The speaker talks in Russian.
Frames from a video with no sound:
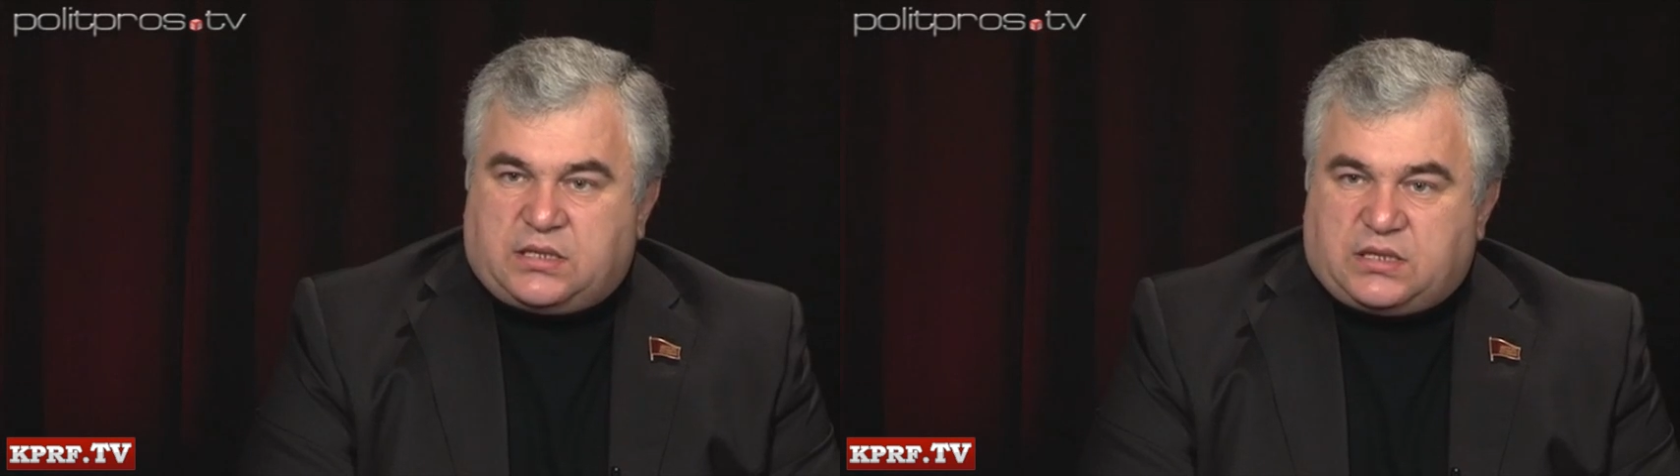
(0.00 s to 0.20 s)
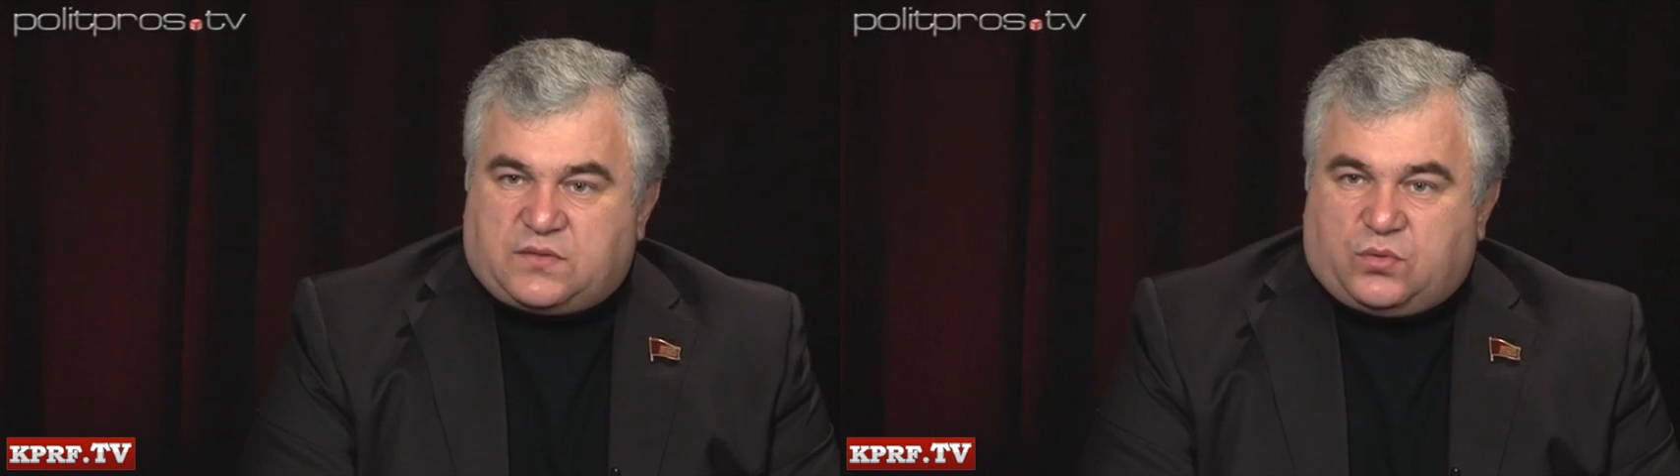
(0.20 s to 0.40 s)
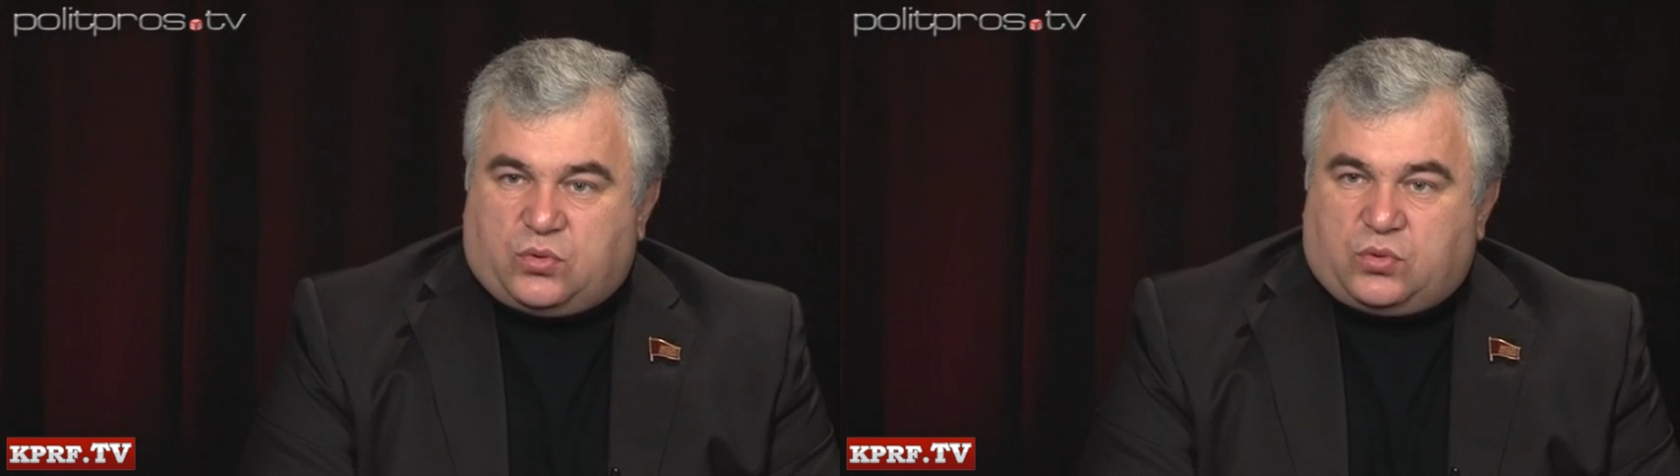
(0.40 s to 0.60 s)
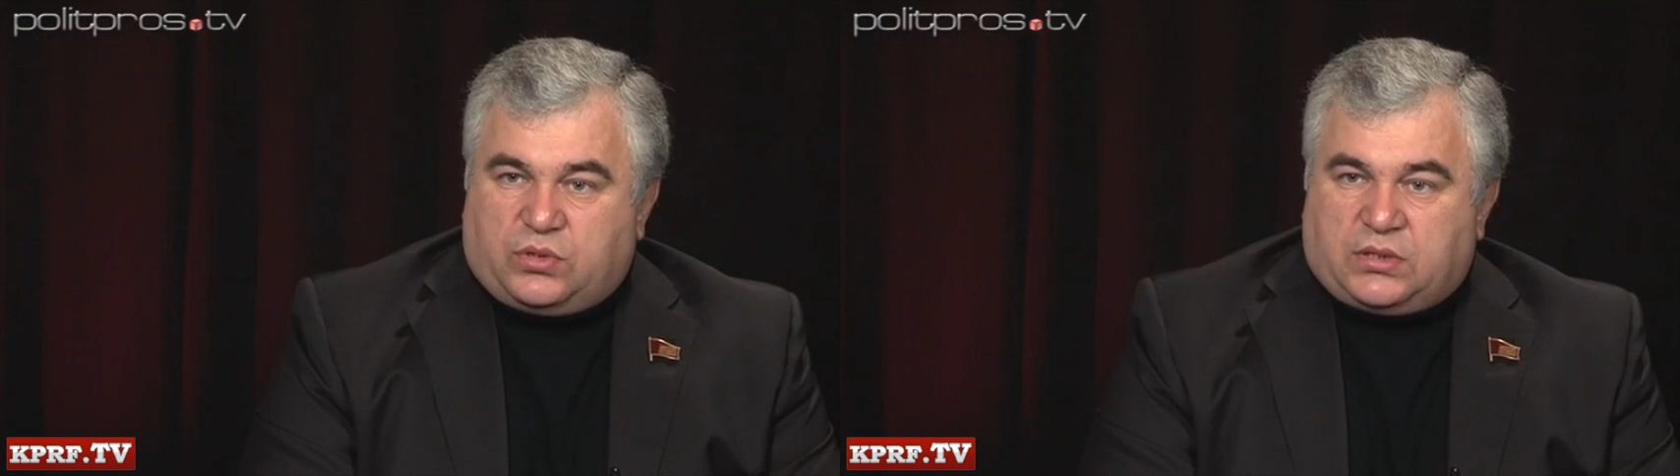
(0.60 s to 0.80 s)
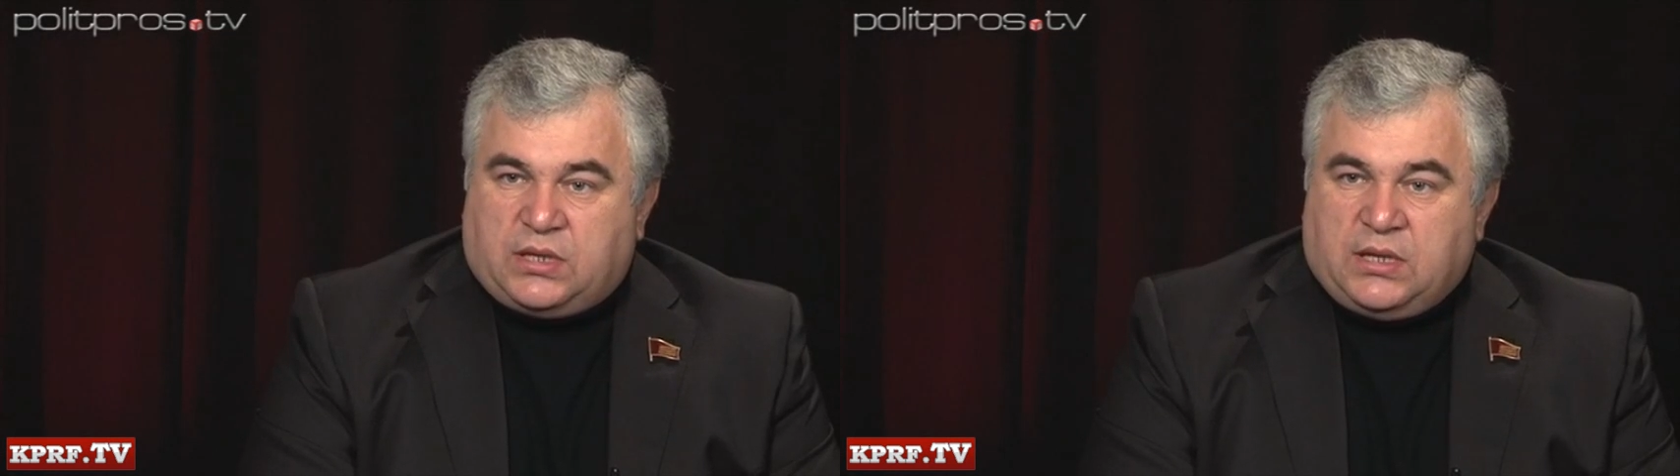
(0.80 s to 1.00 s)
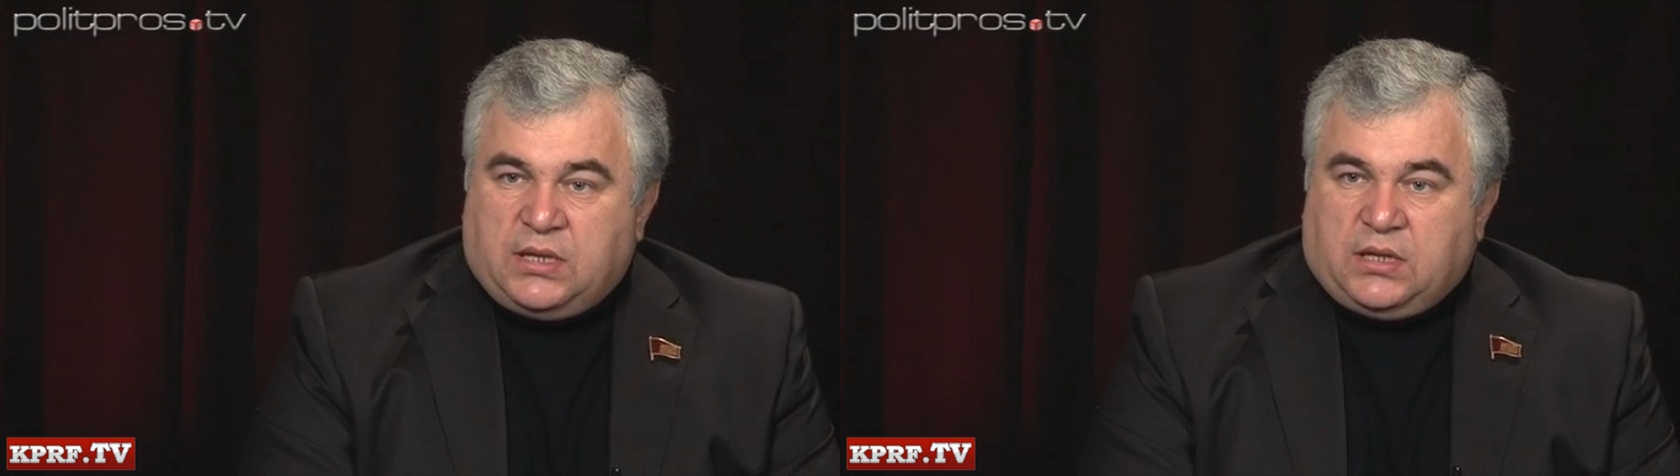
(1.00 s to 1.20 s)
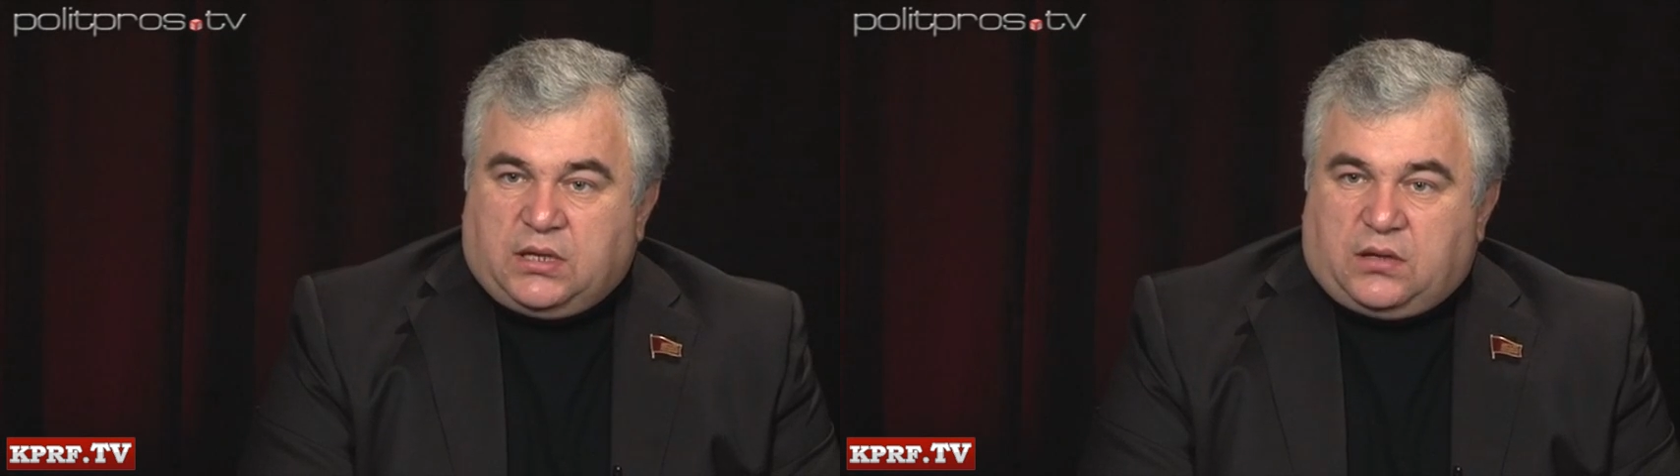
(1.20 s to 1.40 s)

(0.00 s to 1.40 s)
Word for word: средства уходят э,